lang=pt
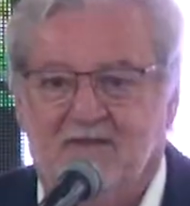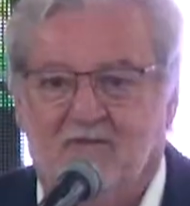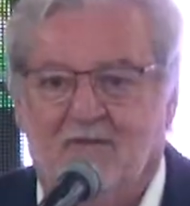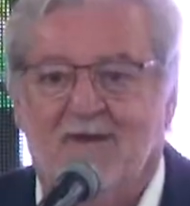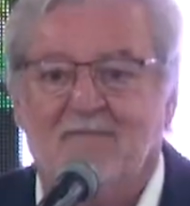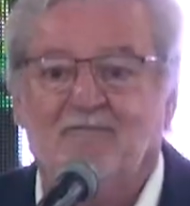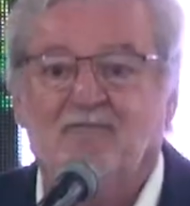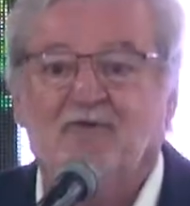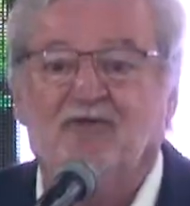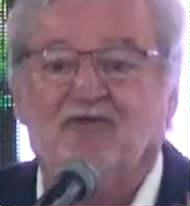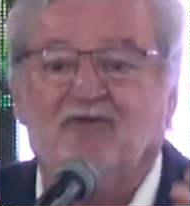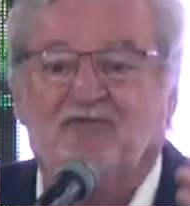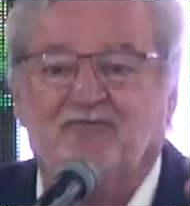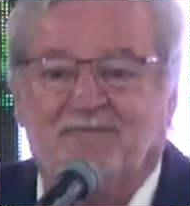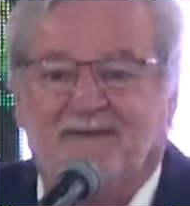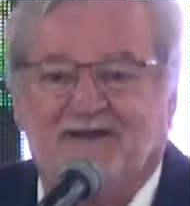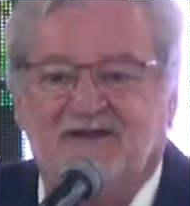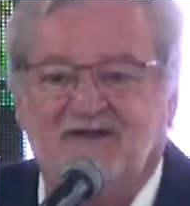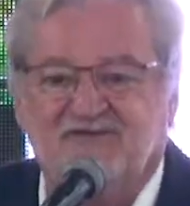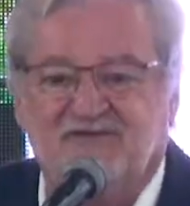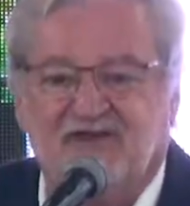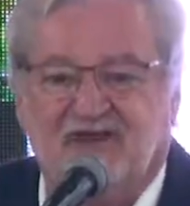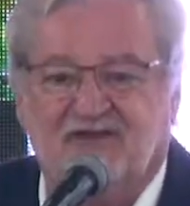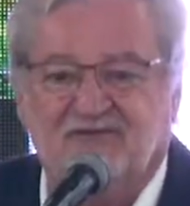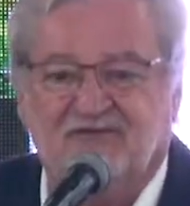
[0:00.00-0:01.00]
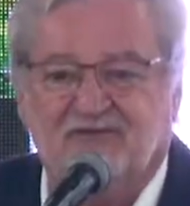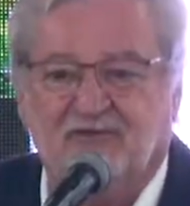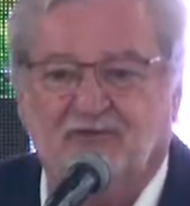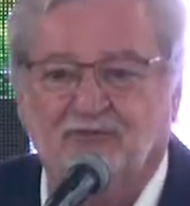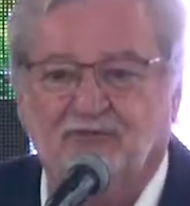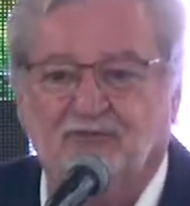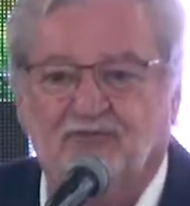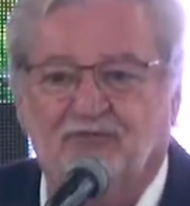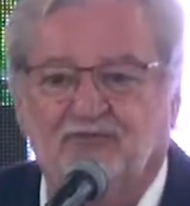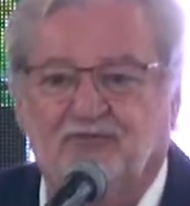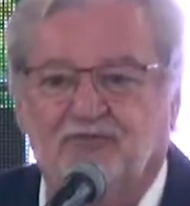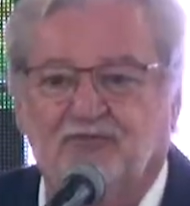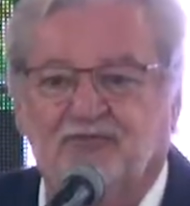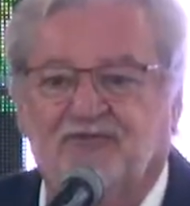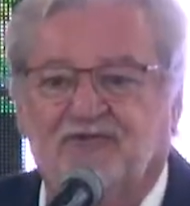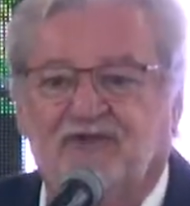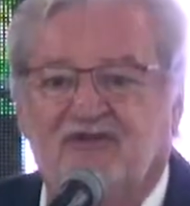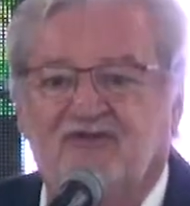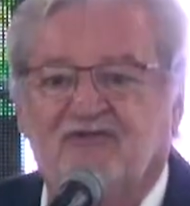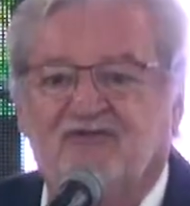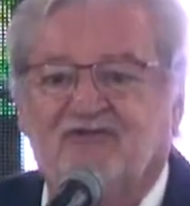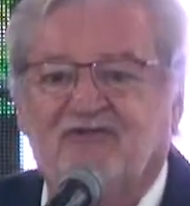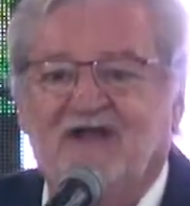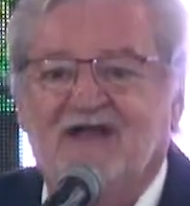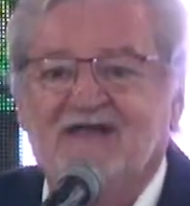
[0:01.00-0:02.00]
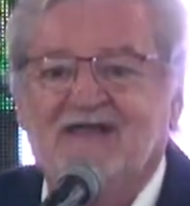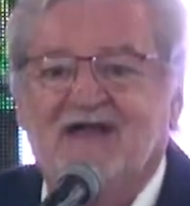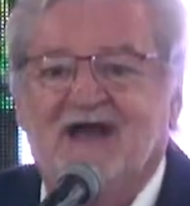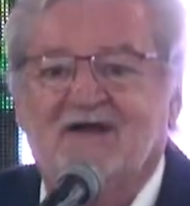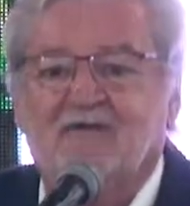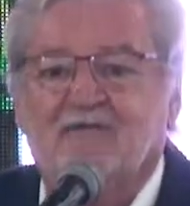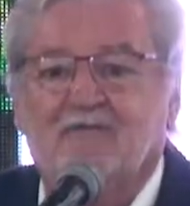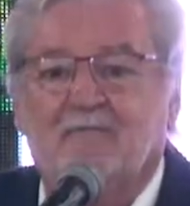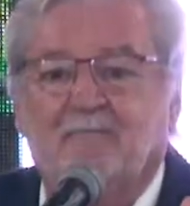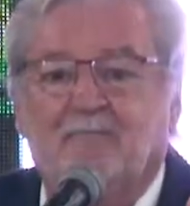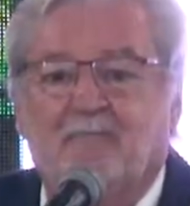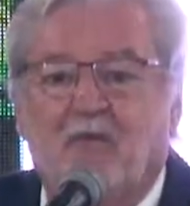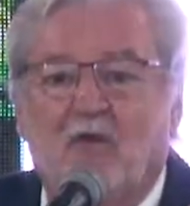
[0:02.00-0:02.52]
com a municipalização do SUS, eles ganharam um